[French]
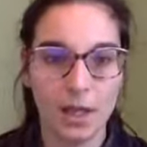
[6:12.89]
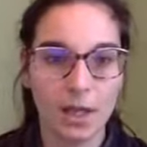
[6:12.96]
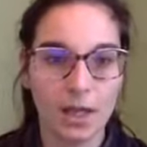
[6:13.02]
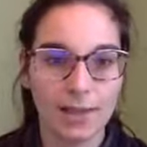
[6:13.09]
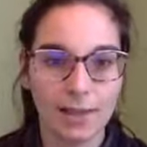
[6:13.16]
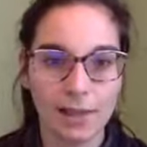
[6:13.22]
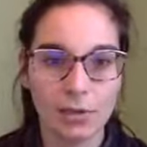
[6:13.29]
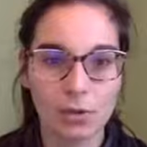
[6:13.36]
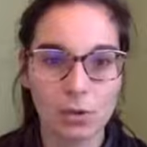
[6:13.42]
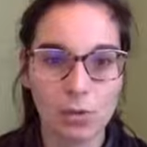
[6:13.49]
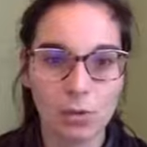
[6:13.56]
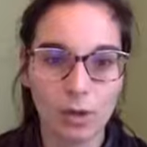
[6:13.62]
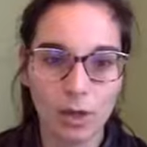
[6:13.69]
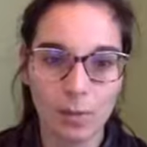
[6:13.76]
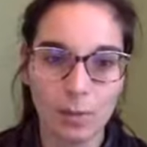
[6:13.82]
Quelle que soit
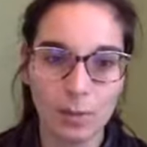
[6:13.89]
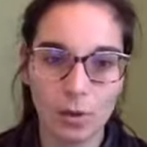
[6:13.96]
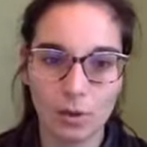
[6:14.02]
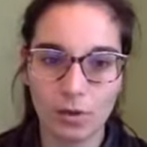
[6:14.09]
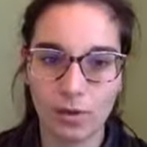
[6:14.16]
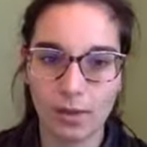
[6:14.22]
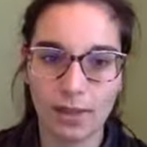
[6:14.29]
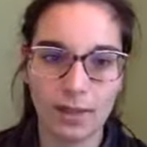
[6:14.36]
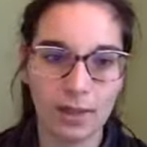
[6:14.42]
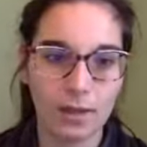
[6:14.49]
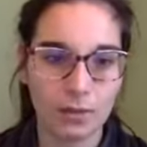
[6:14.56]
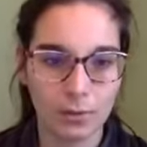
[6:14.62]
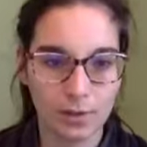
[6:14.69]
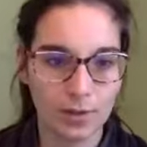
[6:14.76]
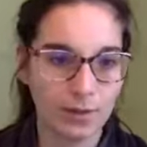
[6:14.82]
la porte à laquelle
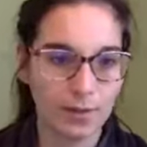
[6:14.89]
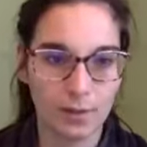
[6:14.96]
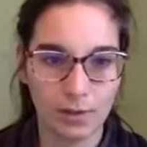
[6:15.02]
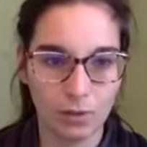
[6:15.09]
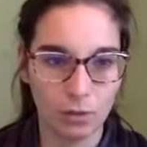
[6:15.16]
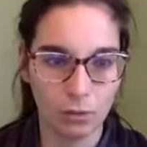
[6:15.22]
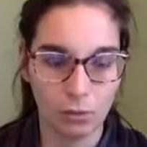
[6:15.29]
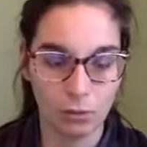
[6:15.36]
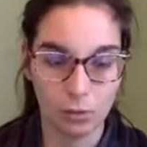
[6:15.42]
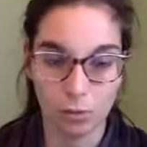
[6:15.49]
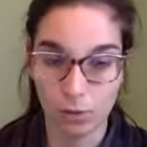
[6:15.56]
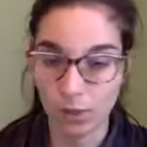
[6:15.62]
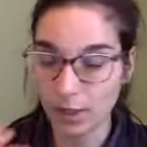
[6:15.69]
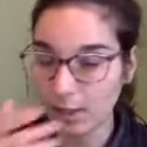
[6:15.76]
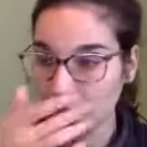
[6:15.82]
on essayait de,
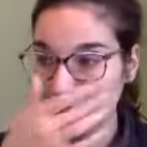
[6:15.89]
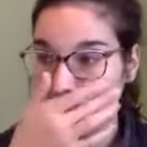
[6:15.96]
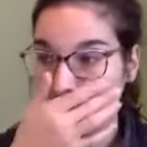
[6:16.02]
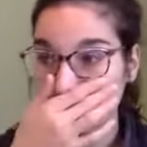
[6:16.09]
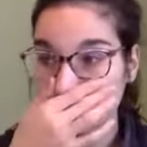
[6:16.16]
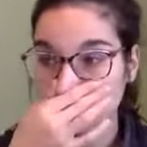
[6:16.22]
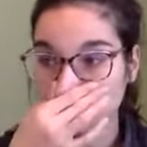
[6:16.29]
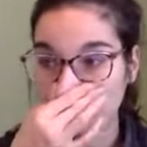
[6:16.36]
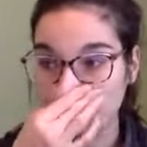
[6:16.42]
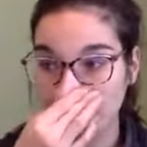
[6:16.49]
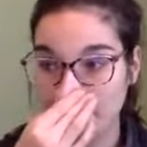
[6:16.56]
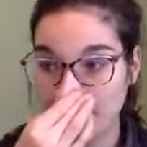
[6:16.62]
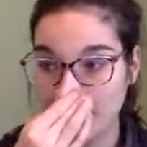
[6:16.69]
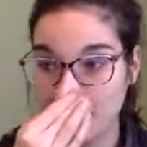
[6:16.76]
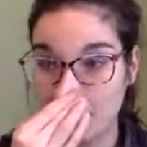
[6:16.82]
toquer, euh, il n'y
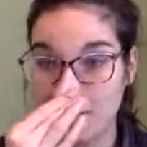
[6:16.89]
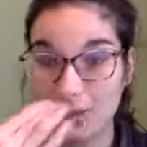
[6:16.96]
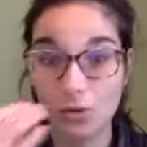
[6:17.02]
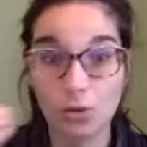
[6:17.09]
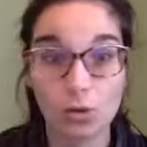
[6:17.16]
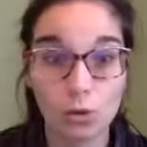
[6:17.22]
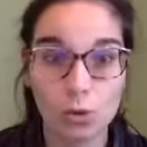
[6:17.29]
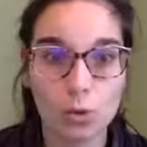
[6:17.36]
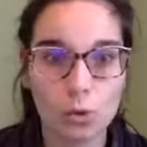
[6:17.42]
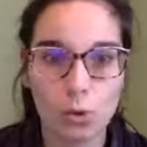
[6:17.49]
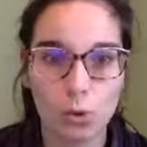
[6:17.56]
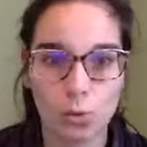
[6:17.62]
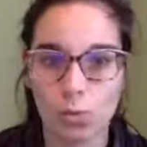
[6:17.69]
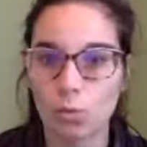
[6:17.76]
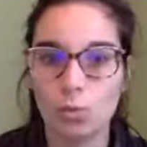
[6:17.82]
avait pas de solution.